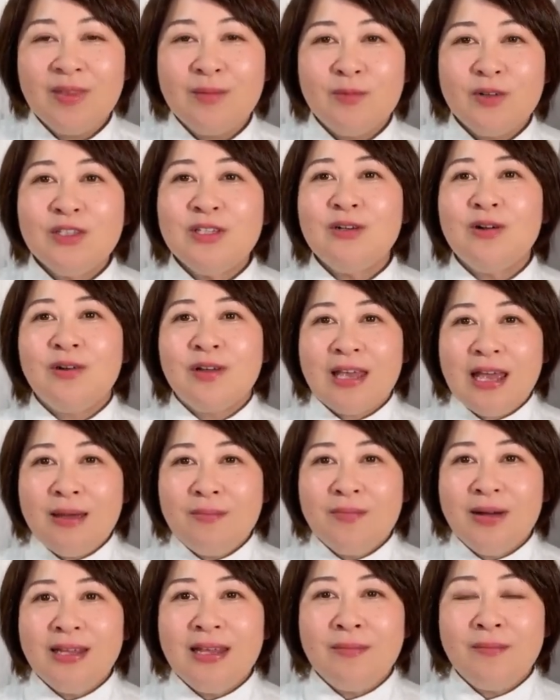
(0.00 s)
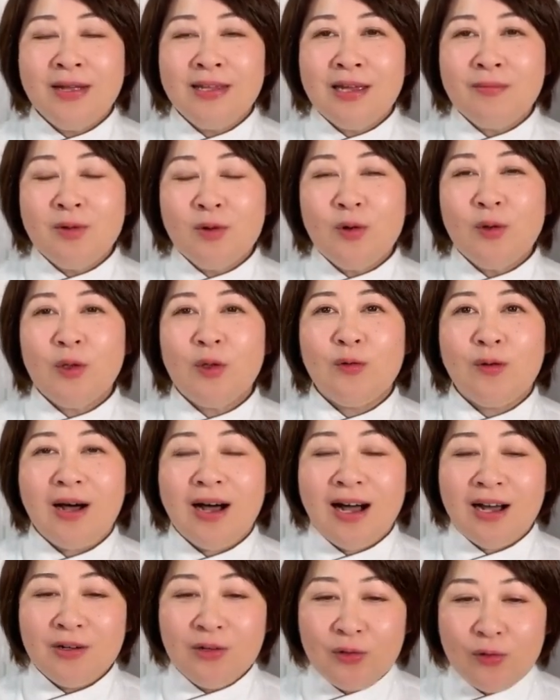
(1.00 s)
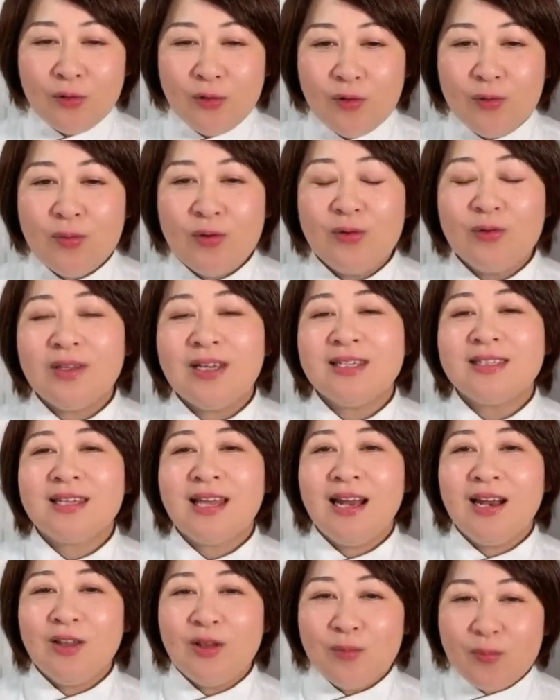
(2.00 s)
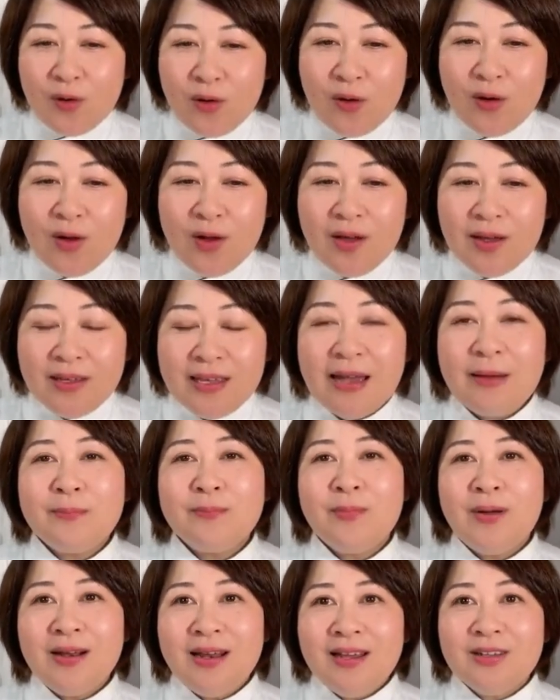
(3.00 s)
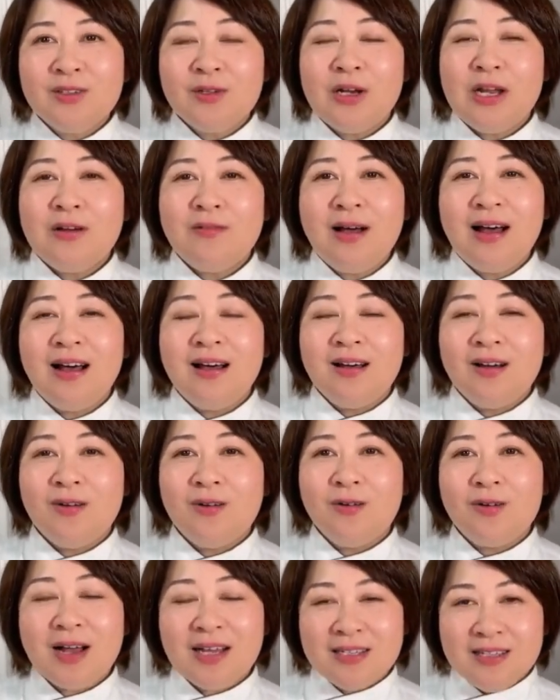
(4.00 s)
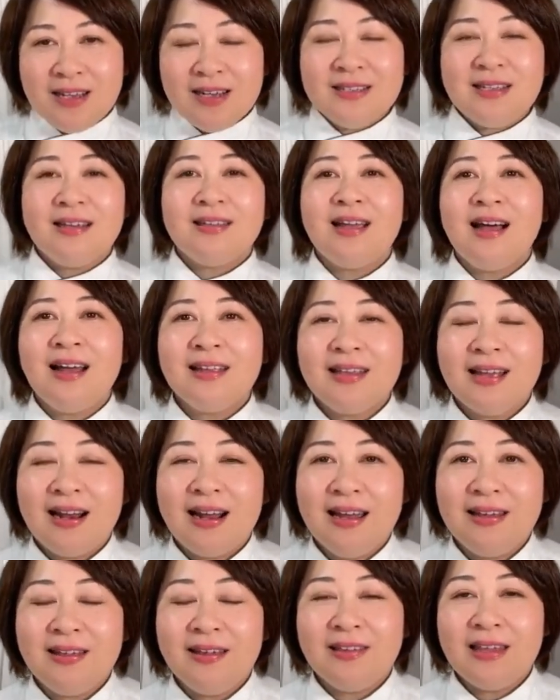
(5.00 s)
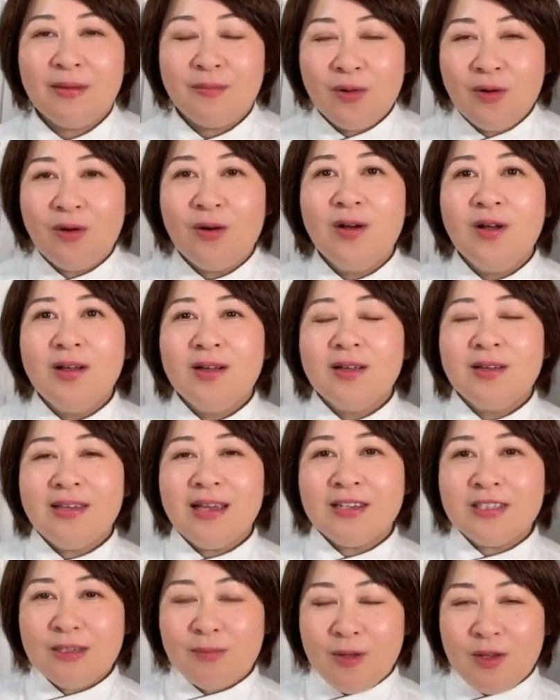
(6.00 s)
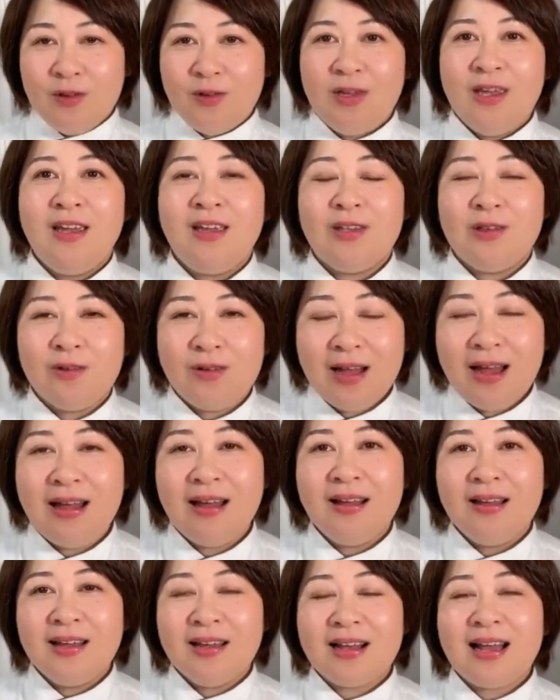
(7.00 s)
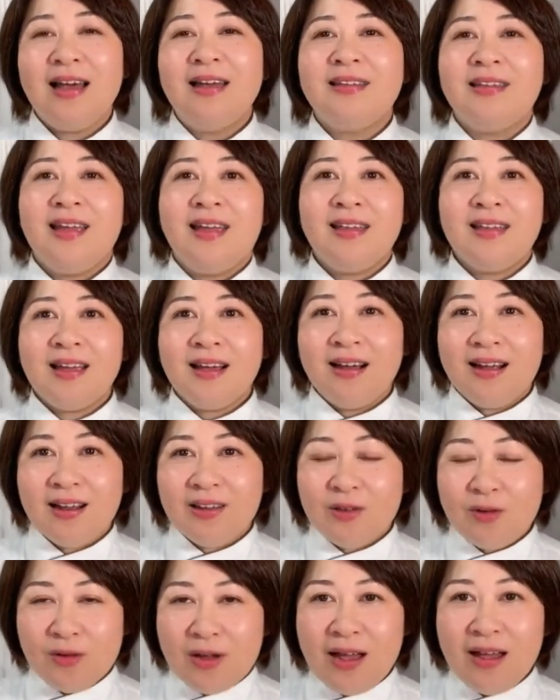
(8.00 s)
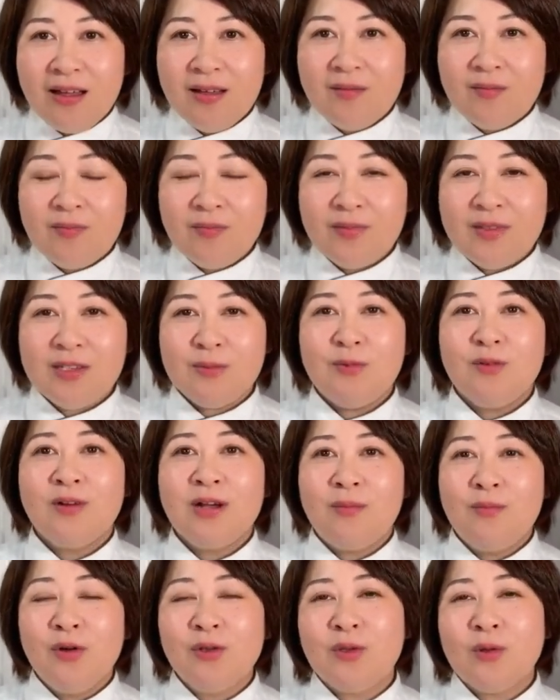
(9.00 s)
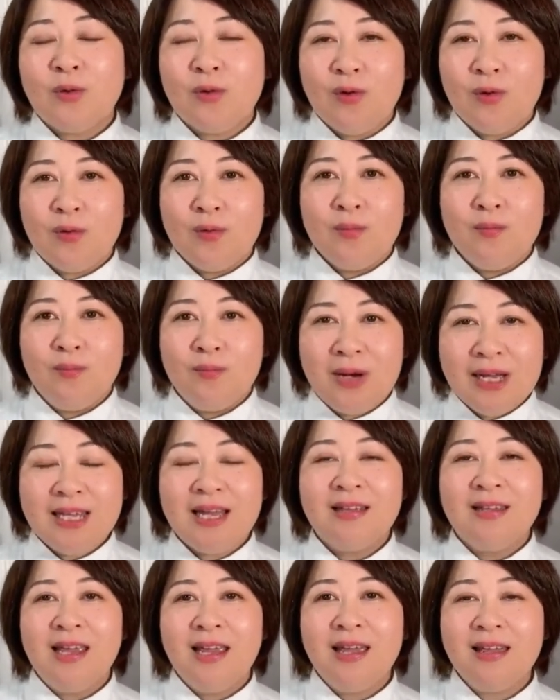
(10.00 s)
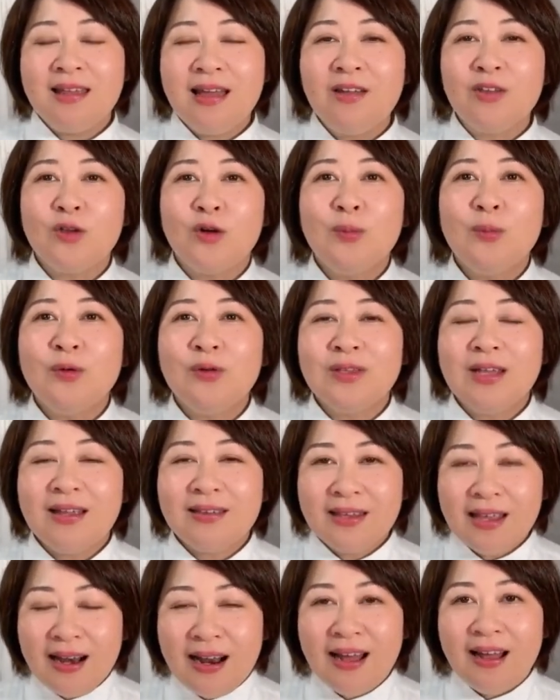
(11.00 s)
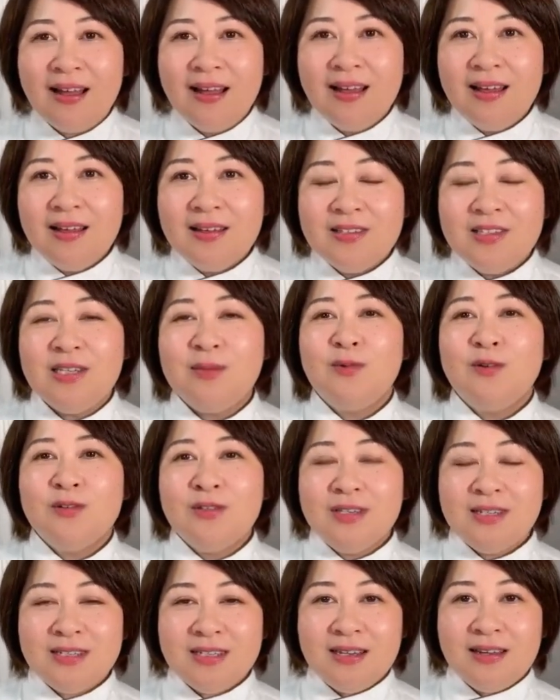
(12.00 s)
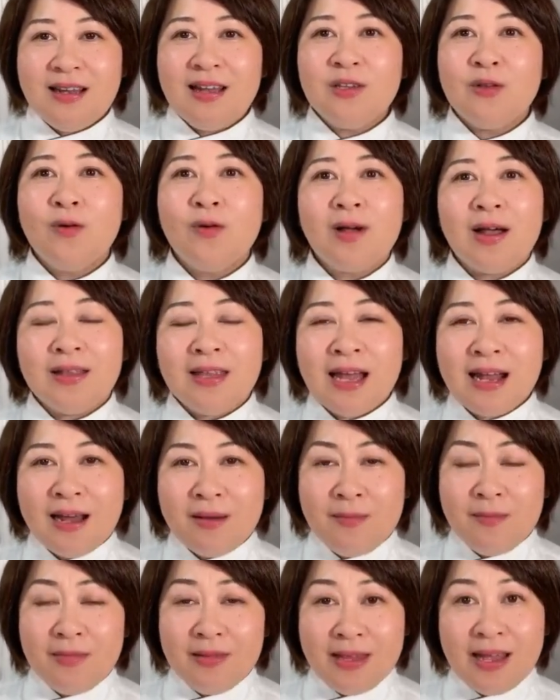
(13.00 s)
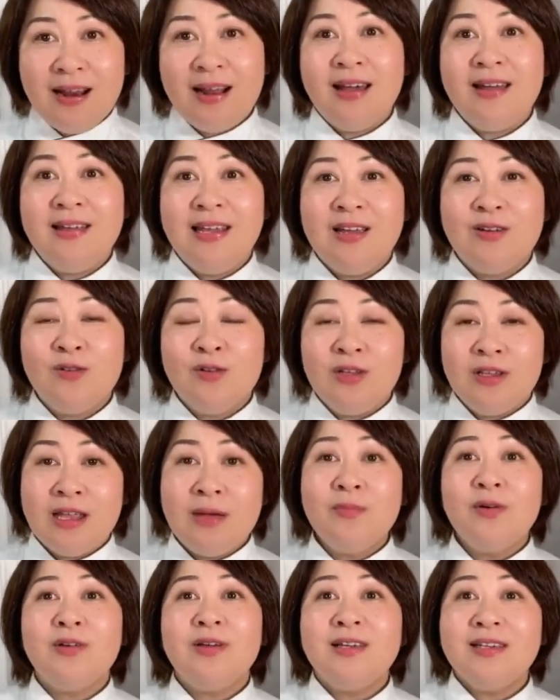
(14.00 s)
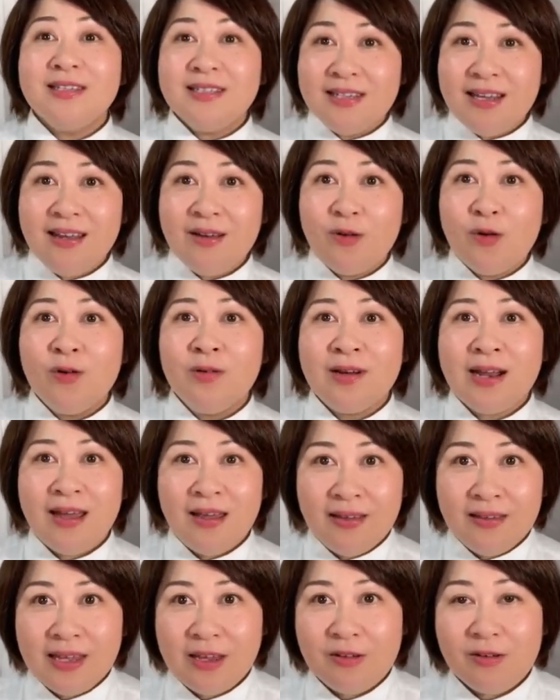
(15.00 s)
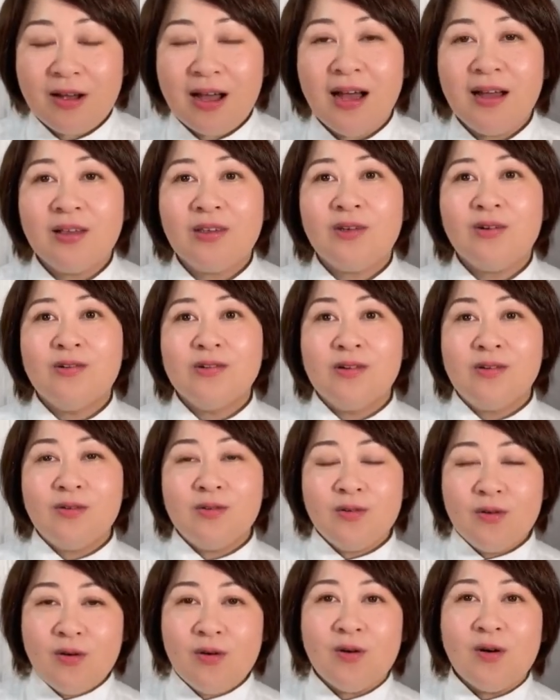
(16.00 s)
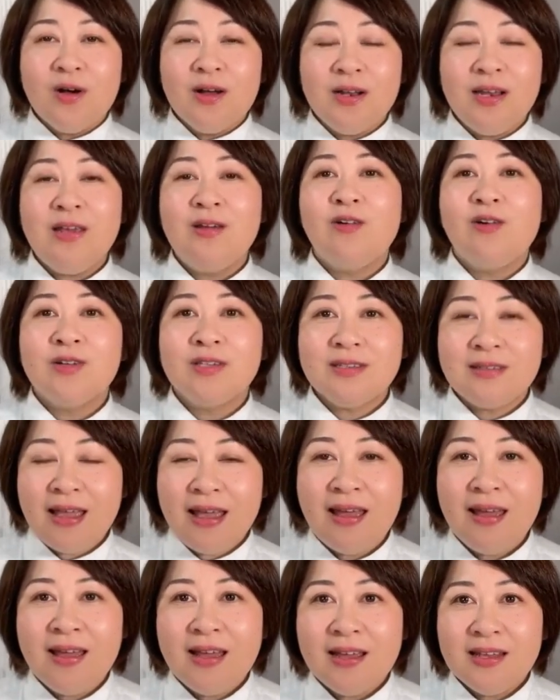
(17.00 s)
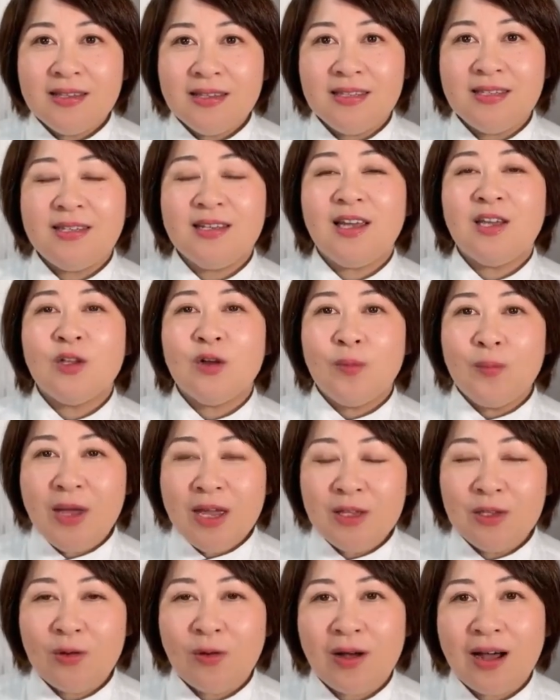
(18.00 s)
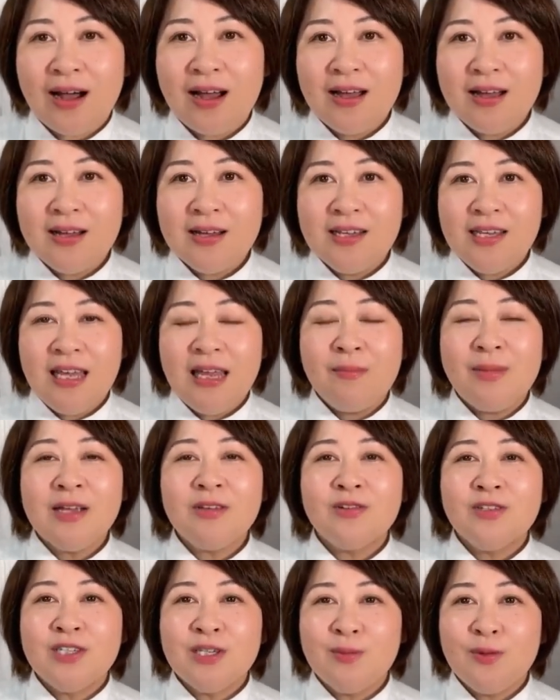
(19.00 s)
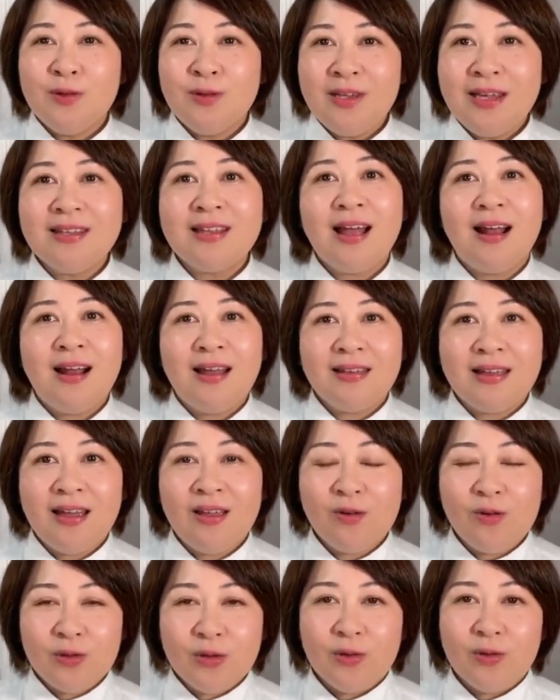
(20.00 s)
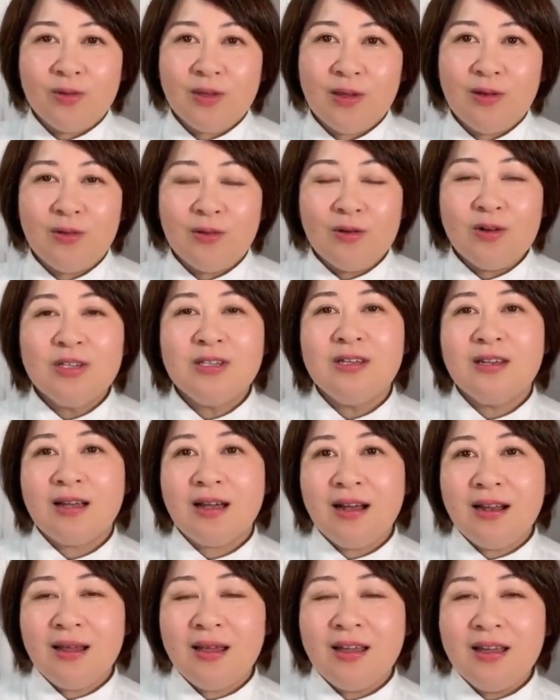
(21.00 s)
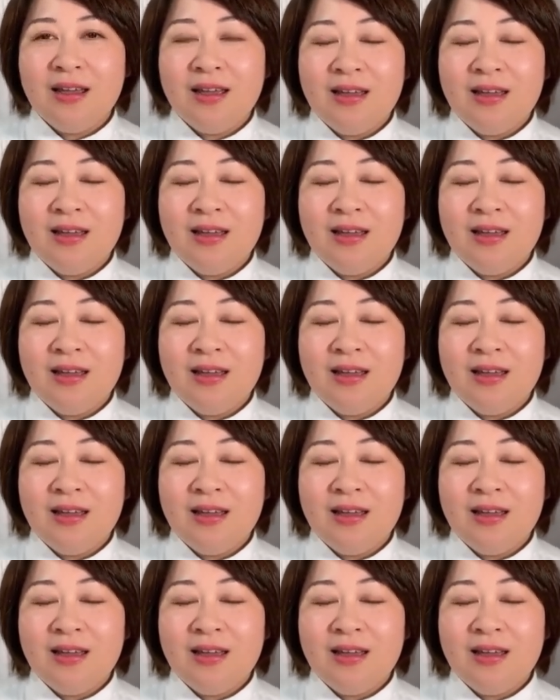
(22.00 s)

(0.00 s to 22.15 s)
もちろん現場で学ぶことはあると思うんですけれども、やっぱりそれはお菓子屋さんで働いてても休みの日とか帰ってきてからとか、自分がもっとこう学んでいきたいと思うんだったら自分自身がどっか 習, 習いに行くんでもいいし、オンラインっていう環境を利用して知識の面とか今の自分に足らないことっていうのをしっかり